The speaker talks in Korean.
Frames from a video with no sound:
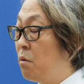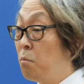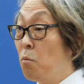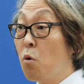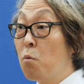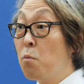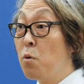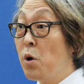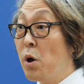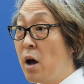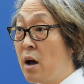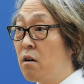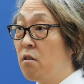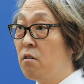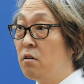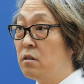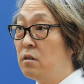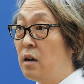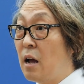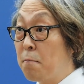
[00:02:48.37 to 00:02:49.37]
목표한
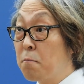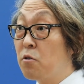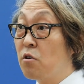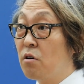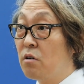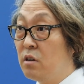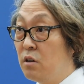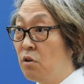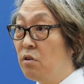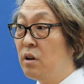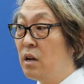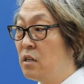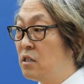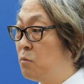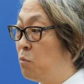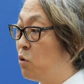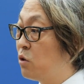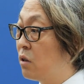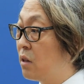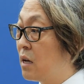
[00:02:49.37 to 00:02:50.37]
거를 합격을 이뤄내지
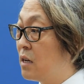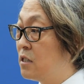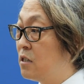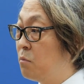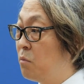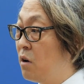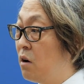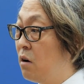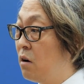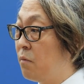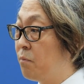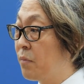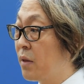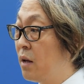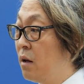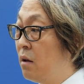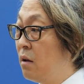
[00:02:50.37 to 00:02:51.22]
못하시면